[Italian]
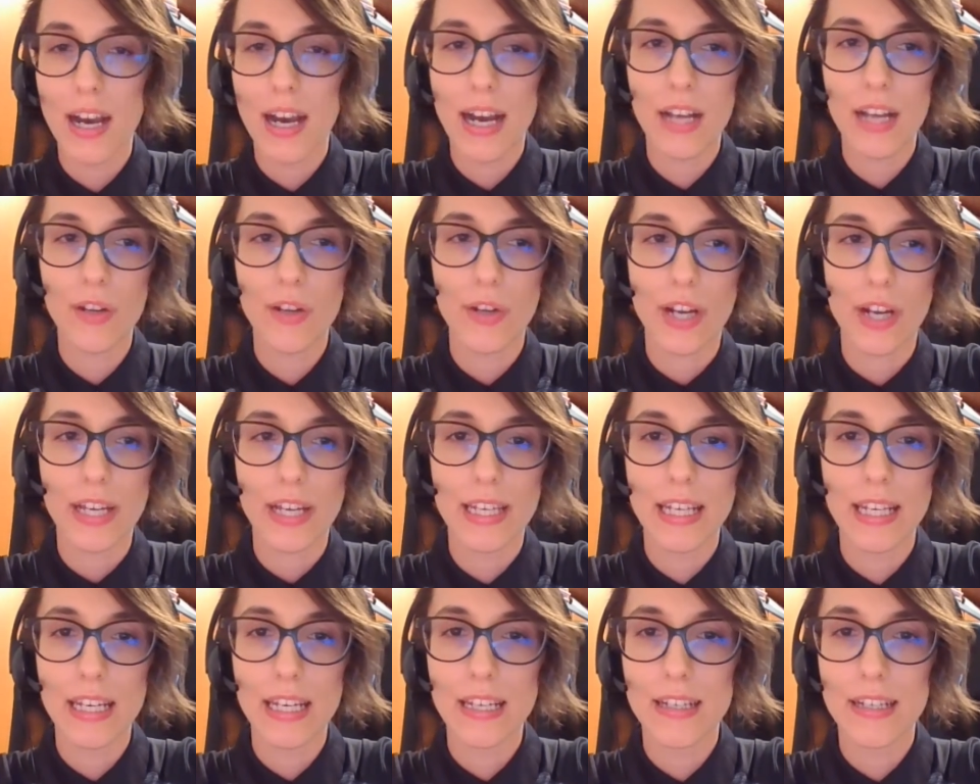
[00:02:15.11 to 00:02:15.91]
Allora,
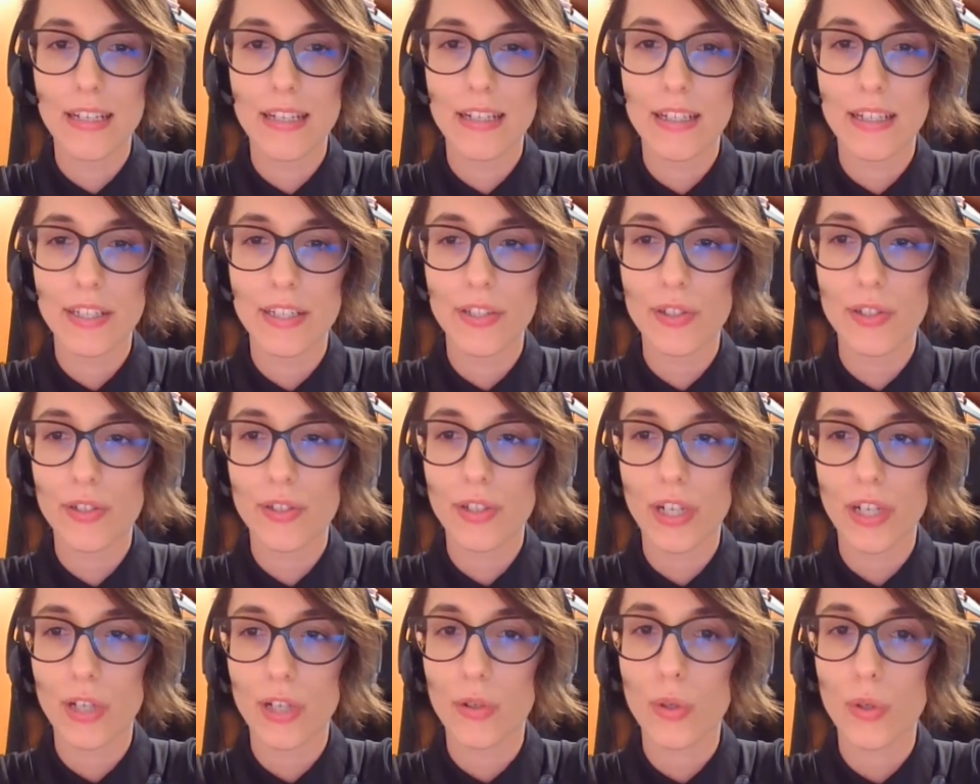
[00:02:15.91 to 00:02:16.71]
il,
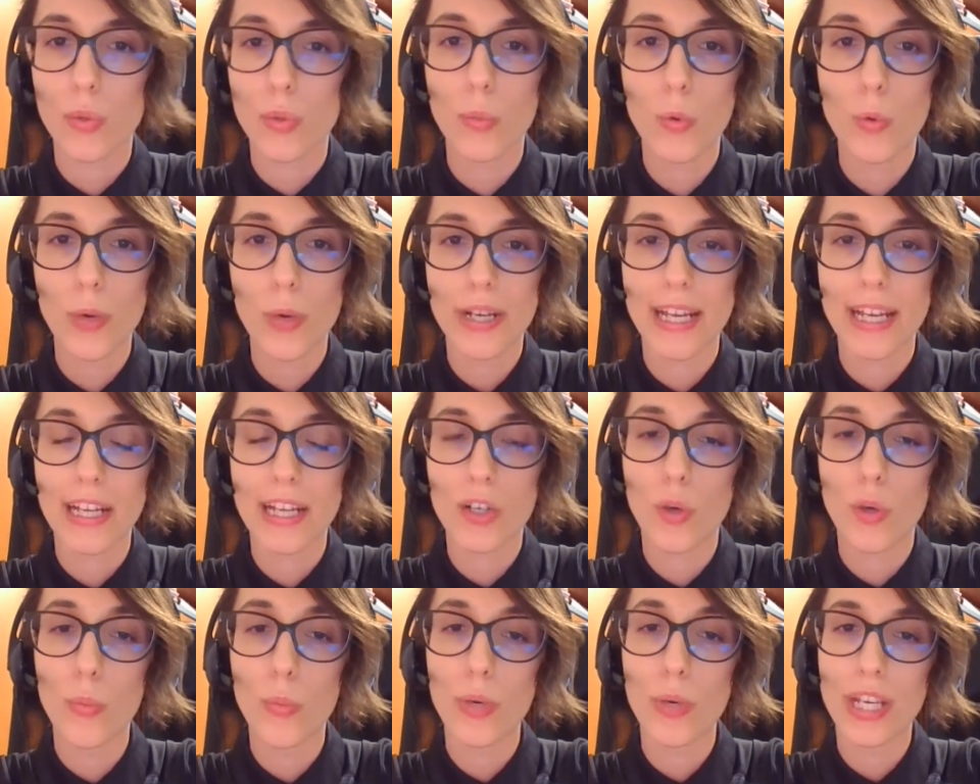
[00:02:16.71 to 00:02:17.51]
io ricordo comunque che
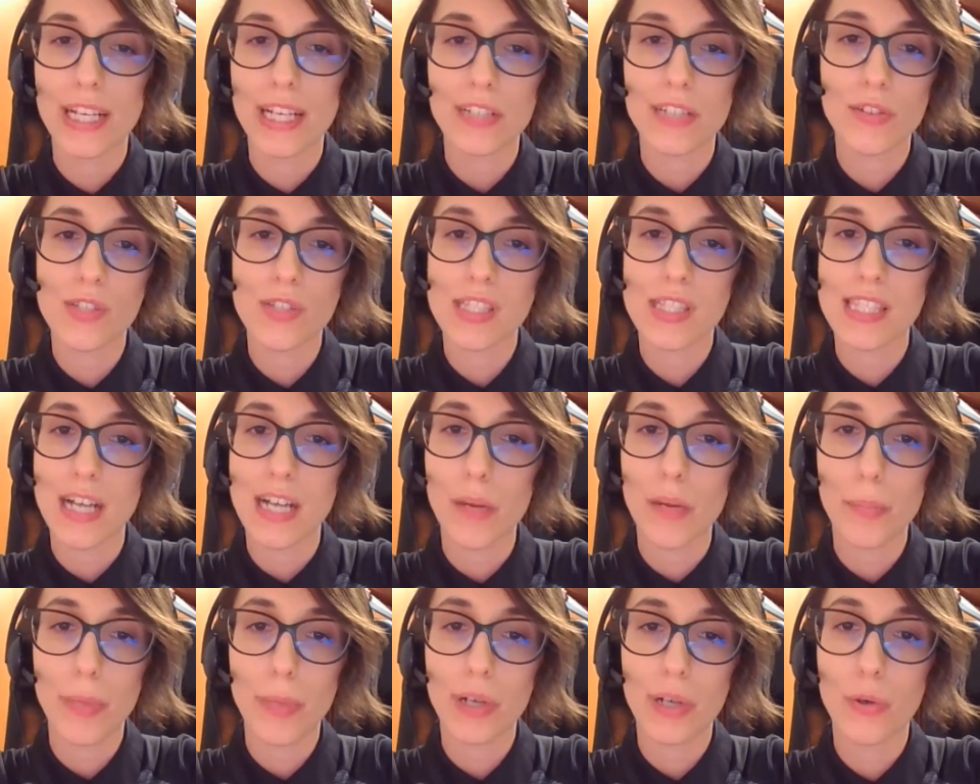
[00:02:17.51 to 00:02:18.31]
il comunicato
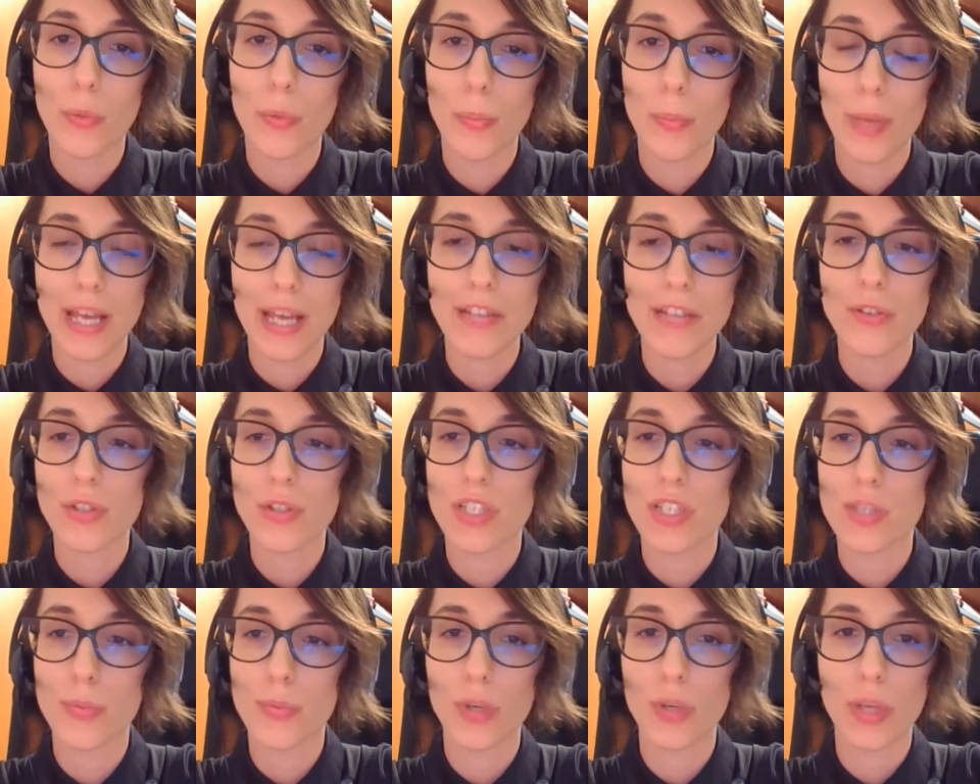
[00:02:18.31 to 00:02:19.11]
stampa completo è
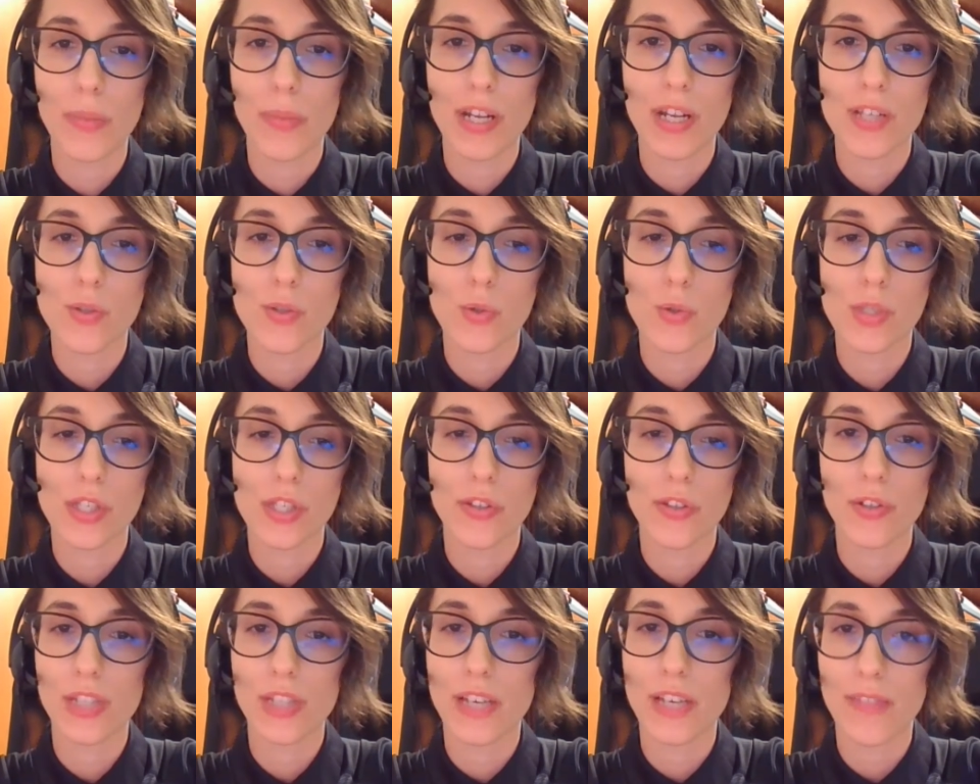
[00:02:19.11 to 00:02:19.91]
disponibile sul
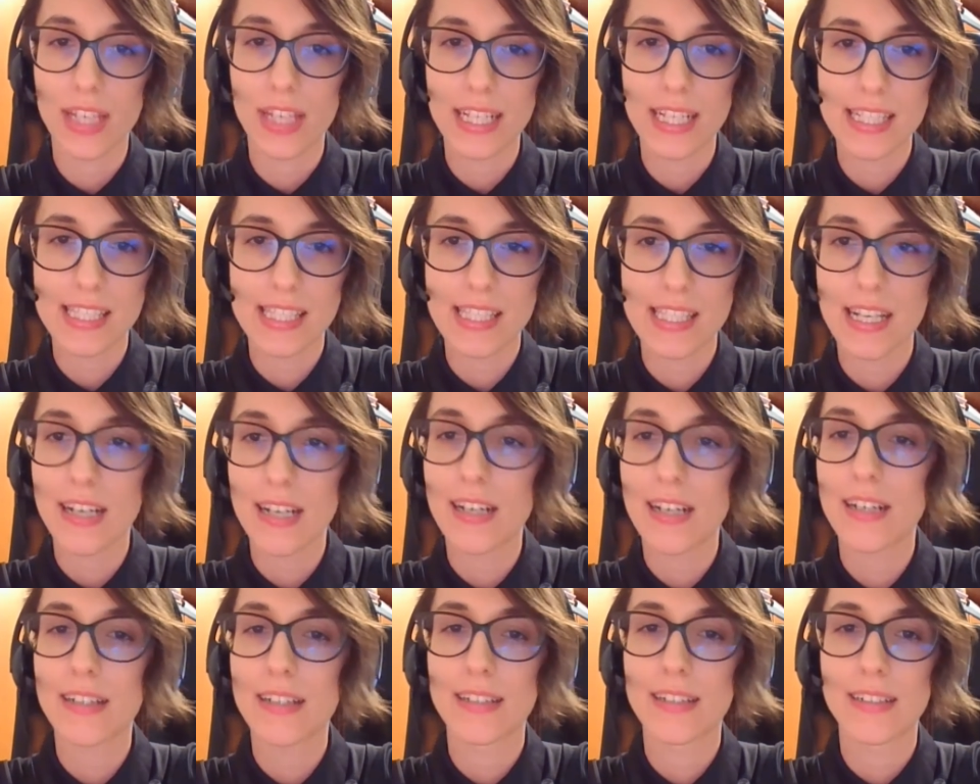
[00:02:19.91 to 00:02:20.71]
sito di
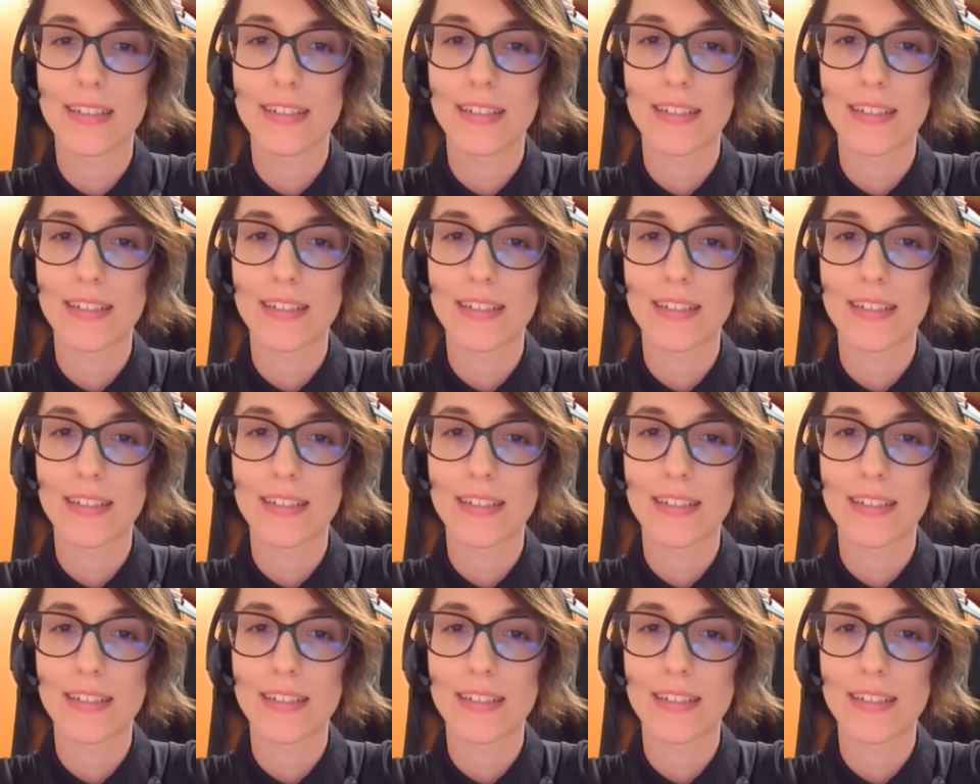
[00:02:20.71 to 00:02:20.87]
Avixa,